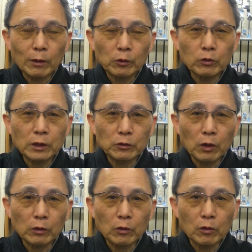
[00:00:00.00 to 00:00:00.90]
まあ、当店
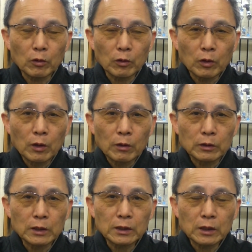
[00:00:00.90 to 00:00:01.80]
のあの
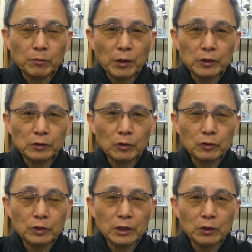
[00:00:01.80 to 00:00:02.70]
人気ベスト
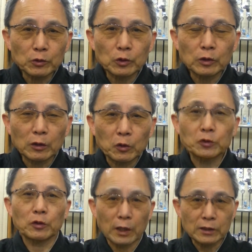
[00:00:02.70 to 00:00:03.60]
3をちょっとあのご
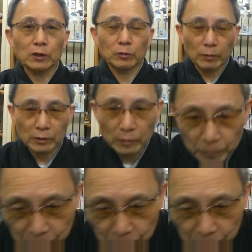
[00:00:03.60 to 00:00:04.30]
紹介したいと思います、